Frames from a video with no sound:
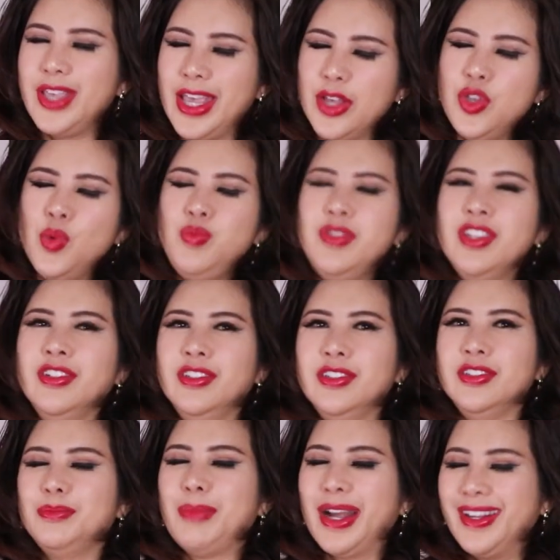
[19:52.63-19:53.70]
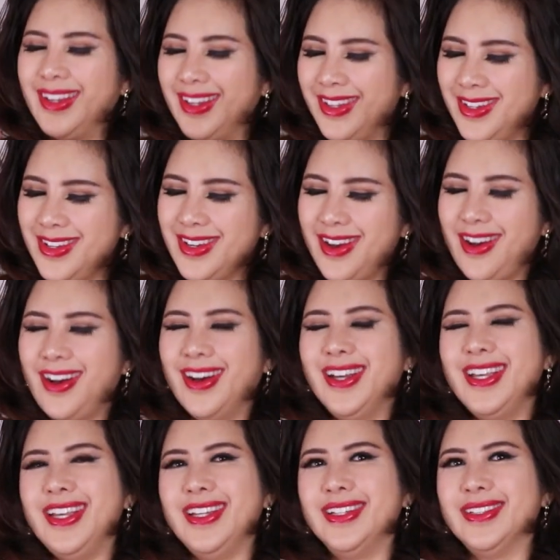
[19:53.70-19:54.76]
vẻ nhún nhường bạn nghĩ họ
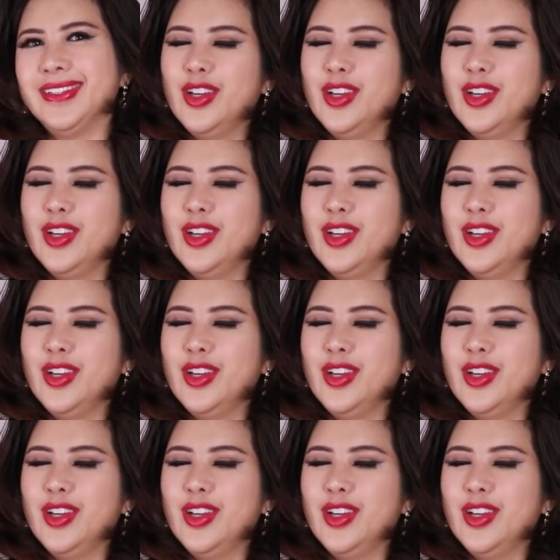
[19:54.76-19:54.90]
hiền